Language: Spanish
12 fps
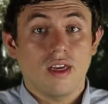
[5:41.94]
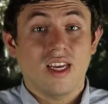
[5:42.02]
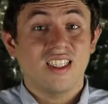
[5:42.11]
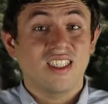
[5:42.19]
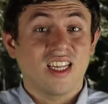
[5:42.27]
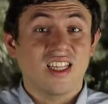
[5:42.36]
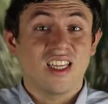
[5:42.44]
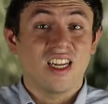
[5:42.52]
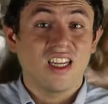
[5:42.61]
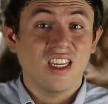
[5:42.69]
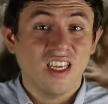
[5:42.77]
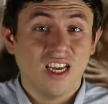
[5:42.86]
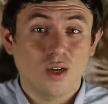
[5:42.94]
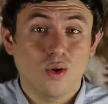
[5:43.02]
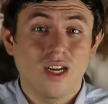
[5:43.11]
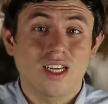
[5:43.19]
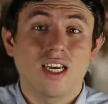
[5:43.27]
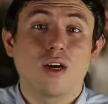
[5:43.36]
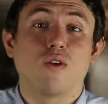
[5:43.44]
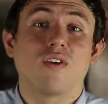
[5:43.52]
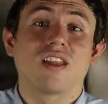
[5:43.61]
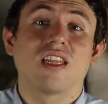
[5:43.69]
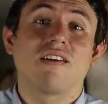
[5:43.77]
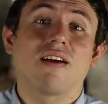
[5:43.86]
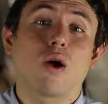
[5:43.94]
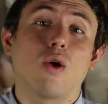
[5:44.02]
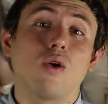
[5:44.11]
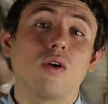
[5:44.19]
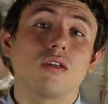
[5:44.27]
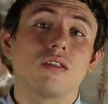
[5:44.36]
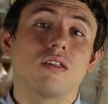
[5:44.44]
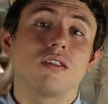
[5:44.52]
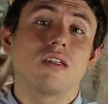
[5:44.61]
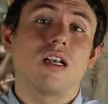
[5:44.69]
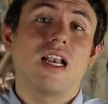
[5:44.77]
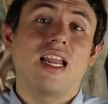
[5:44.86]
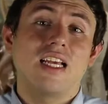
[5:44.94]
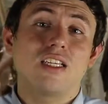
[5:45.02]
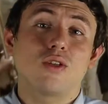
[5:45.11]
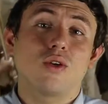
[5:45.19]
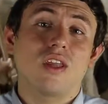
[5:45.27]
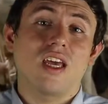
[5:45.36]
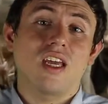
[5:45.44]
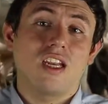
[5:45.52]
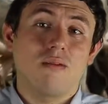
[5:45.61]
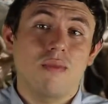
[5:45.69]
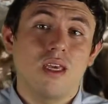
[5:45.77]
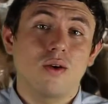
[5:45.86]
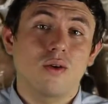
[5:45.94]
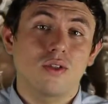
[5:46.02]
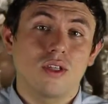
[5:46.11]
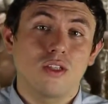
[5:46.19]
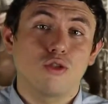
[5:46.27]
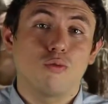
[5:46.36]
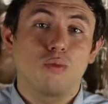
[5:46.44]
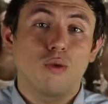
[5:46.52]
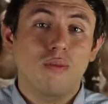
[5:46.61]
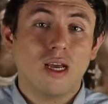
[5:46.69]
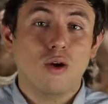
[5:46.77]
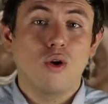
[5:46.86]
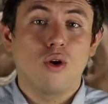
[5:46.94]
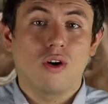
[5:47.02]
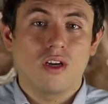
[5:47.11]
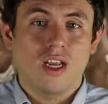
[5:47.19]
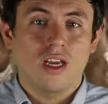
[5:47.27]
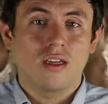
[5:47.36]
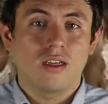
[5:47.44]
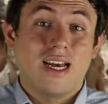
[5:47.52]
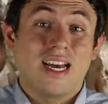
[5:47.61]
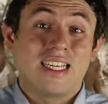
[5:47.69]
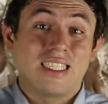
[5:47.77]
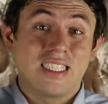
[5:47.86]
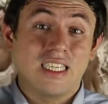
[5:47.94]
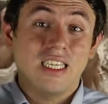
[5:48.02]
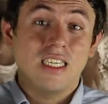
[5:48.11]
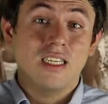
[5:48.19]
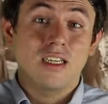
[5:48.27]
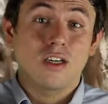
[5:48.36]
Esta tiranía con la que gobernaba Colón le hizo de enemigos en su propia colonia, así